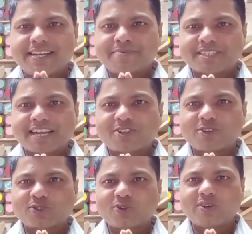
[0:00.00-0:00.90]
नमस्कार
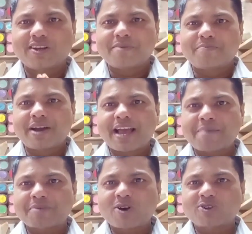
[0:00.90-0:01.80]
दोस्तों मैं
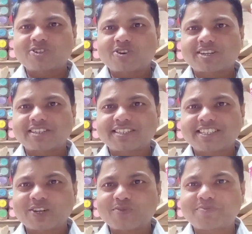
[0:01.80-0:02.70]
आपका होस्ट डॉक्टर
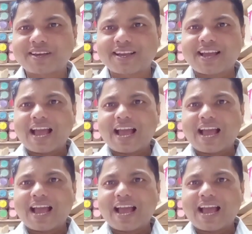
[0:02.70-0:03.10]
संजय गुप्ता